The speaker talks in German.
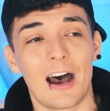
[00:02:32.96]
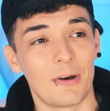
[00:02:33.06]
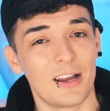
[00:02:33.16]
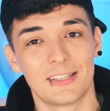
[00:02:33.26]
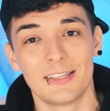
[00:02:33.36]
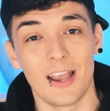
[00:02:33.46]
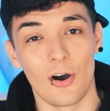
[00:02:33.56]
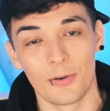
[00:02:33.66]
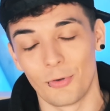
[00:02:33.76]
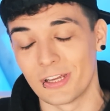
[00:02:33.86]
aber es ist ja
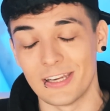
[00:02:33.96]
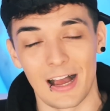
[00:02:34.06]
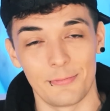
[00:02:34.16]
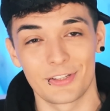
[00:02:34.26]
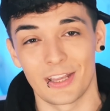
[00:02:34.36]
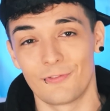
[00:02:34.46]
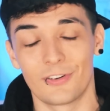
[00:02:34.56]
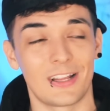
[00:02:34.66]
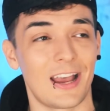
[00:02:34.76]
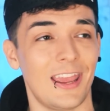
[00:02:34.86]
auch im Original mit drin,
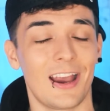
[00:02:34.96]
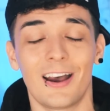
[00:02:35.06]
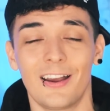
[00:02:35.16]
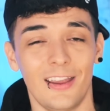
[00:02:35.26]
von daher,